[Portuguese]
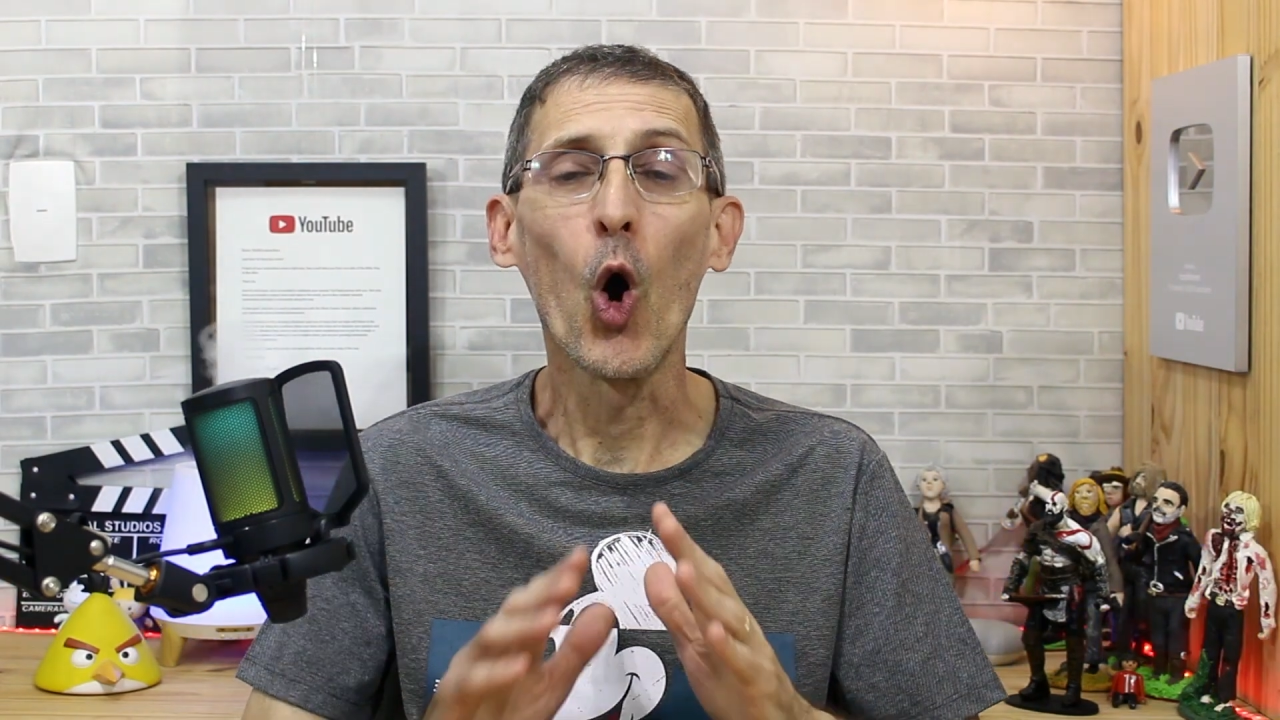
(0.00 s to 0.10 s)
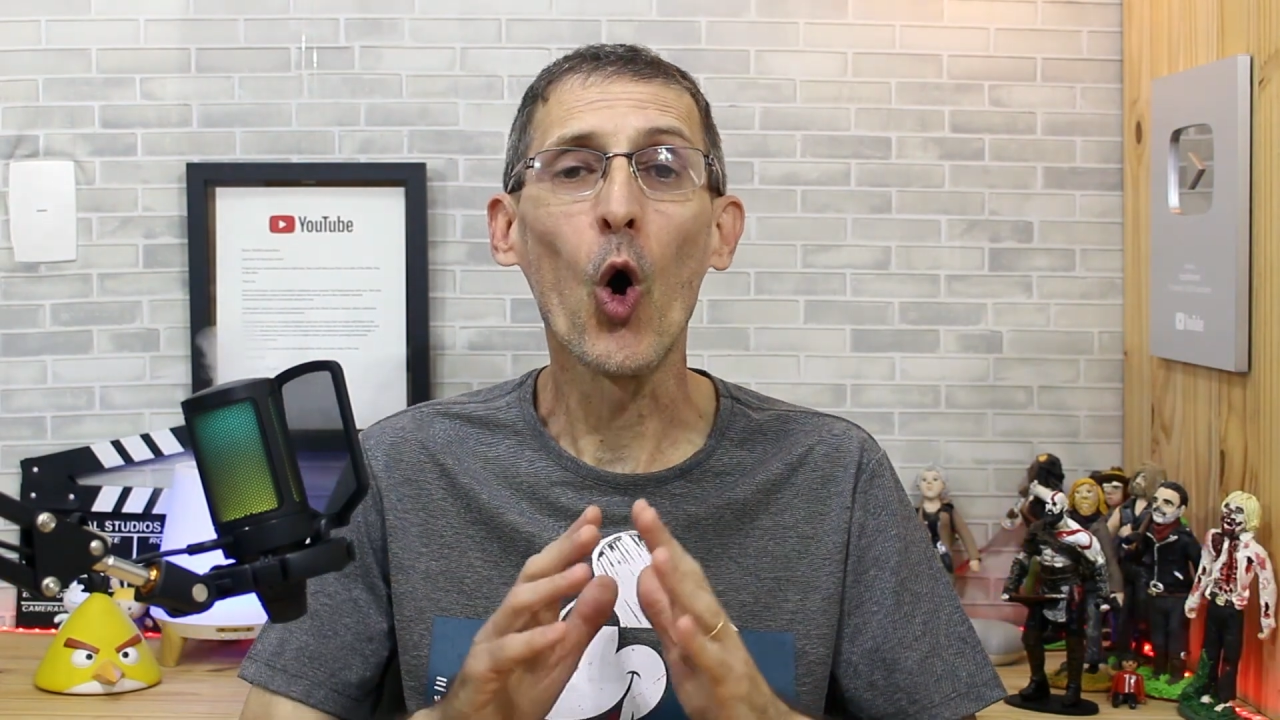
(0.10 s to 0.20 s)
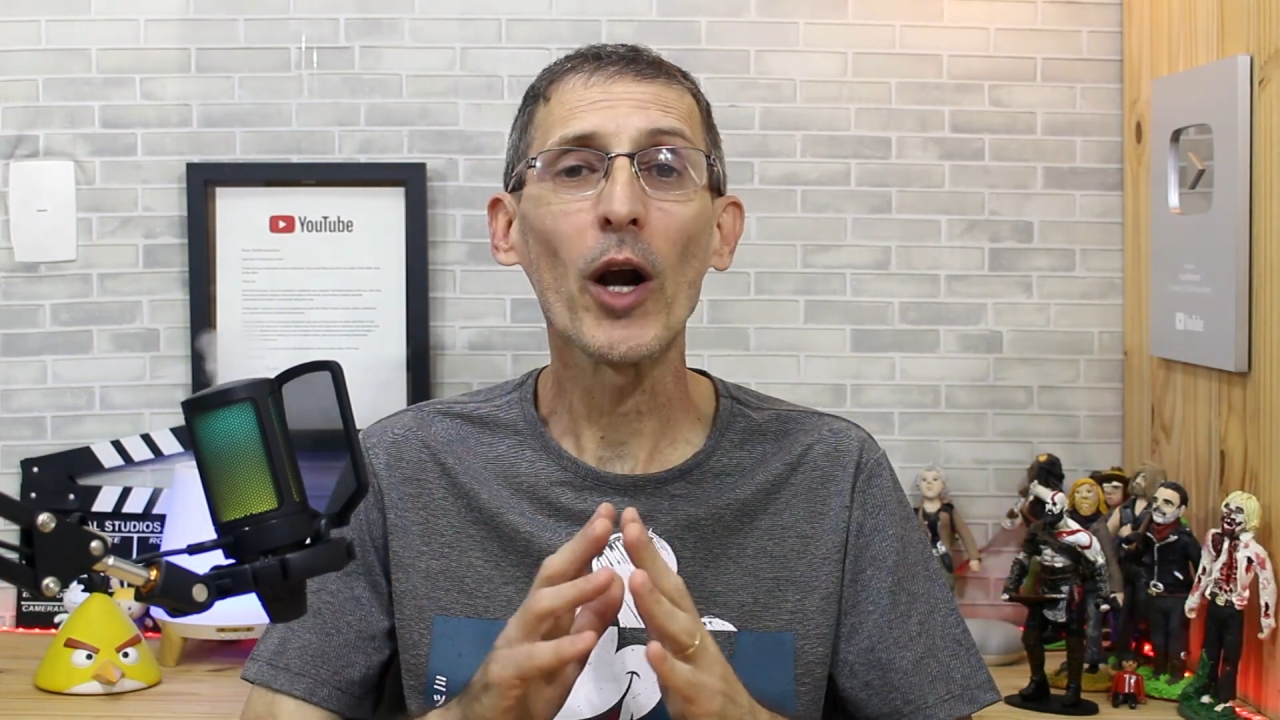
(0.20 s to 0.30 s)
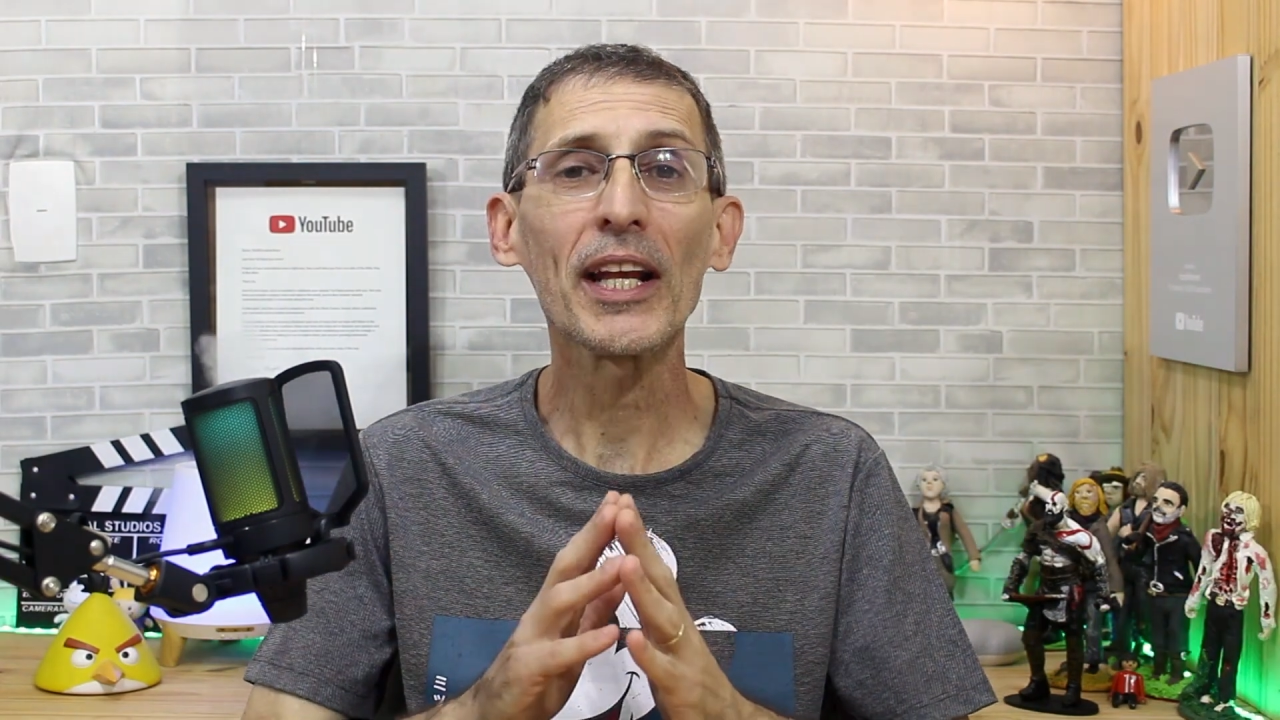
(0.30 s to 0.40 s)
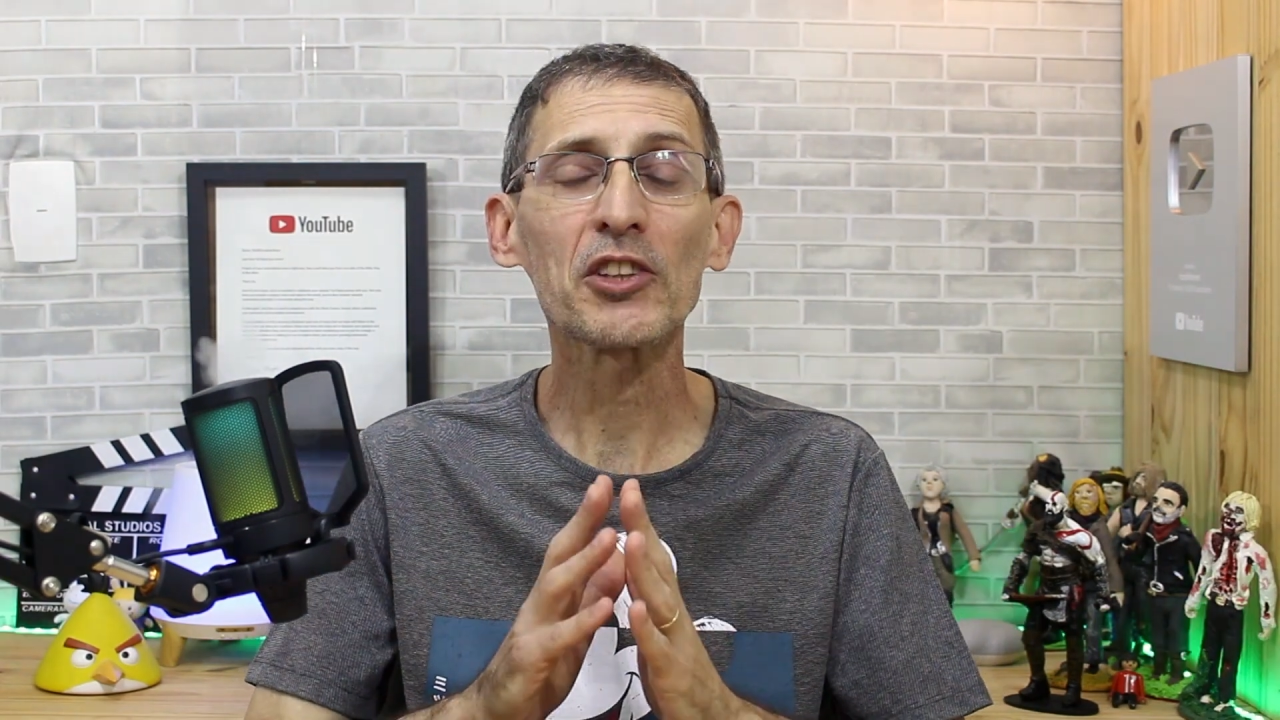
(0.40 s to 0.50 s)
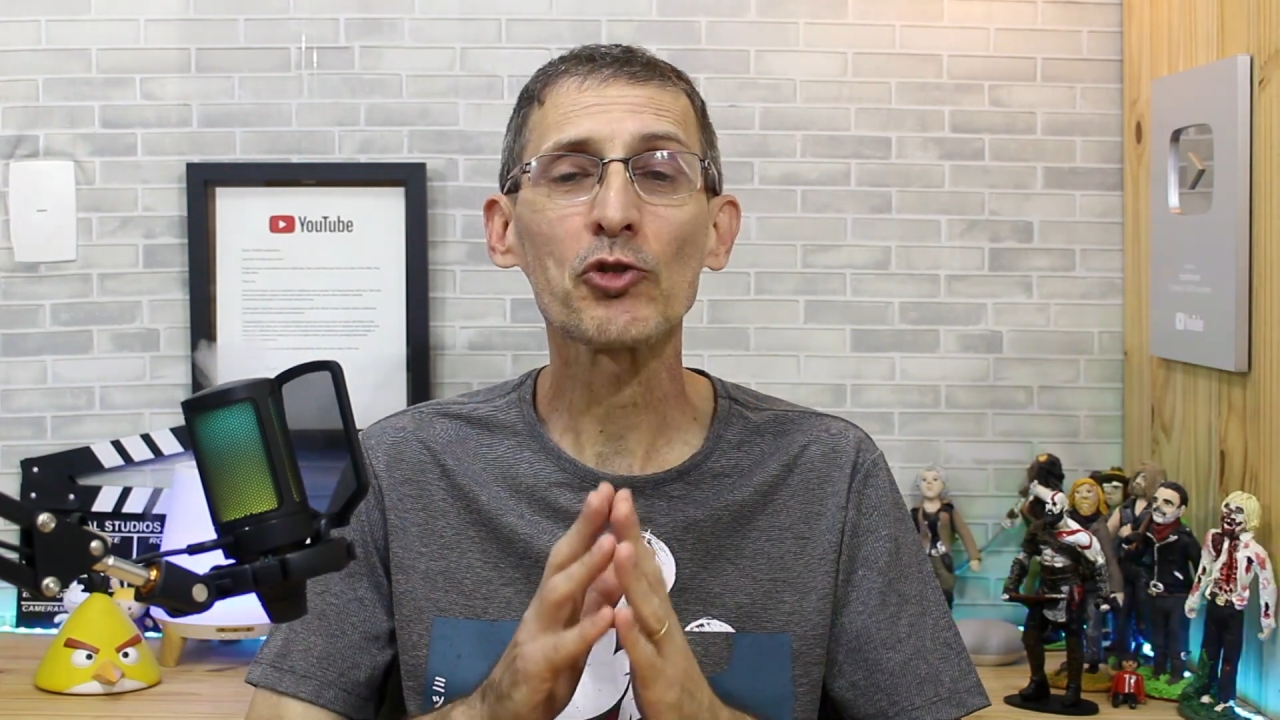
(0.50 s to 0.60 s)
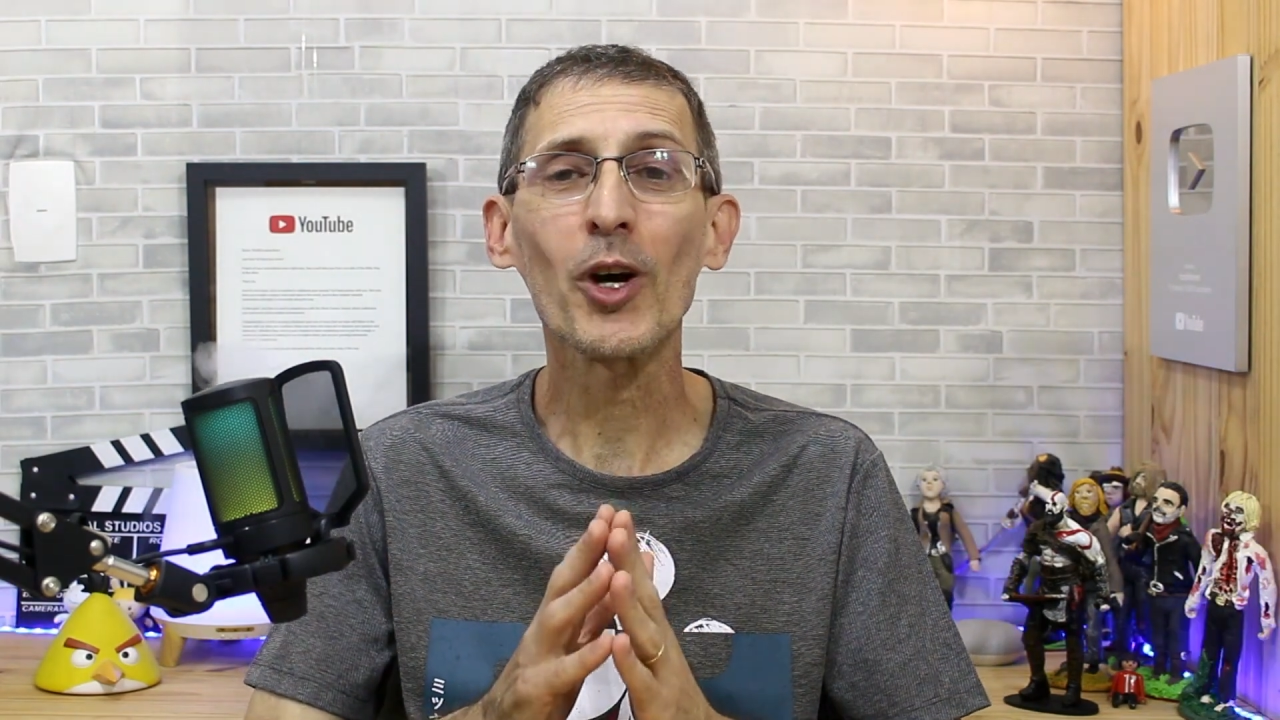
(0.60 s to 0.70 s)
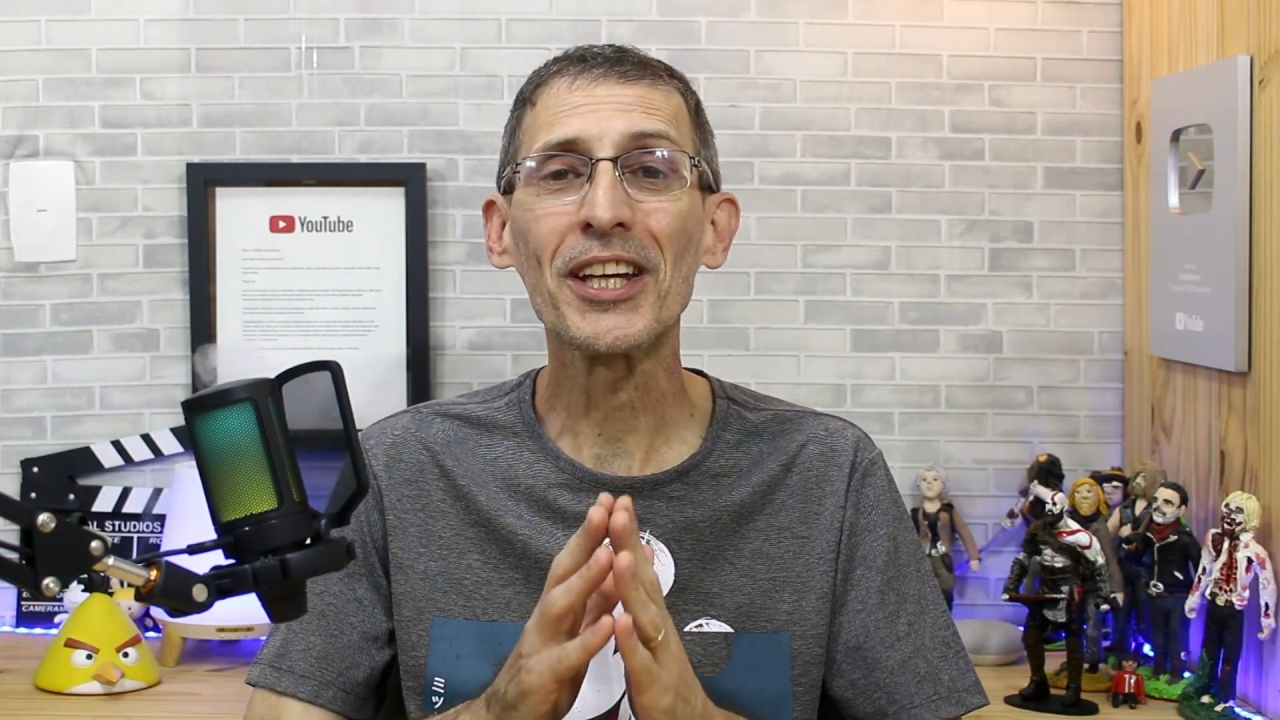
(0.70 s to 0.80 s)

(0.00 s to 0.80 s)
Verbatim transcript: olha só